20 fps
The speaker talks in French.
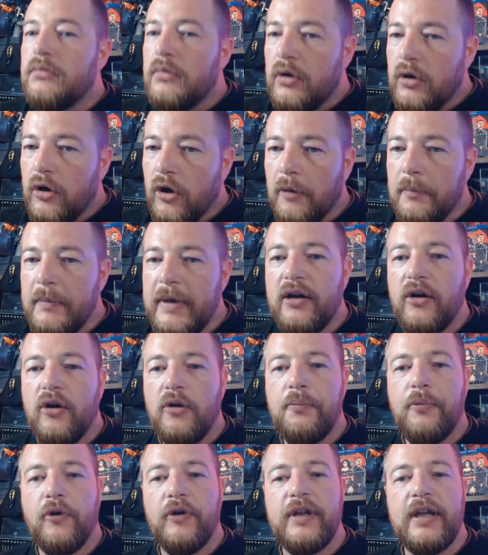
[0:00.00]
leur
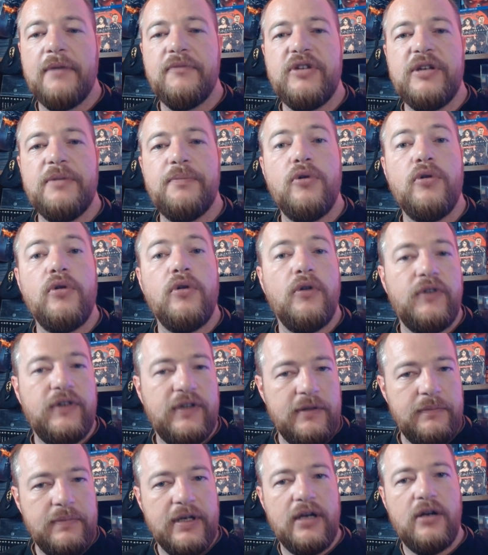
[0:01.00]
mère prenait un petit peu
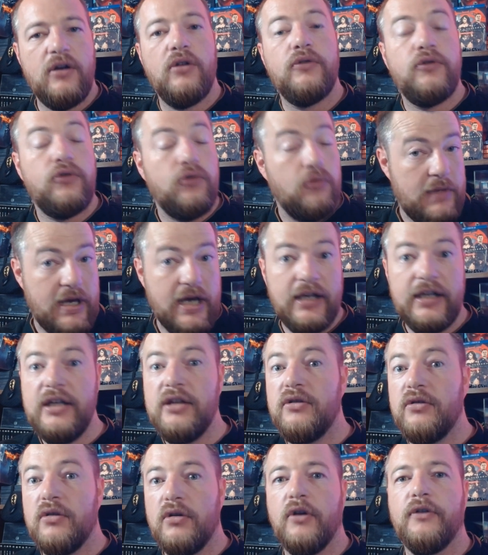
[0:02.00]
aussi bien son
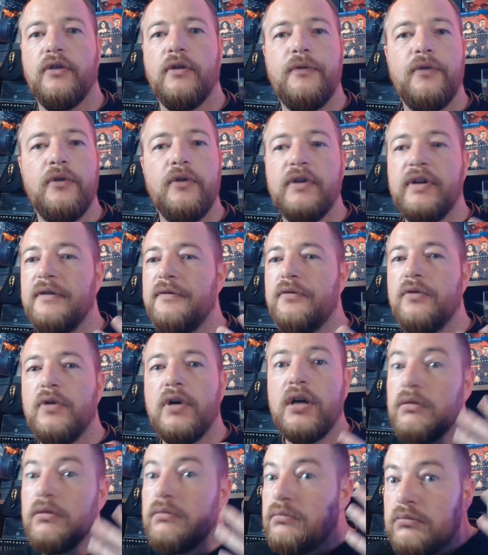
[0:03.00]
mari que leurs enfants, des
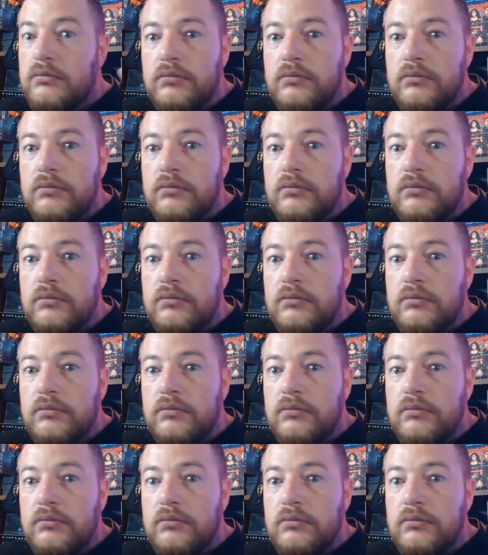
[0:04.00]
fois, euh,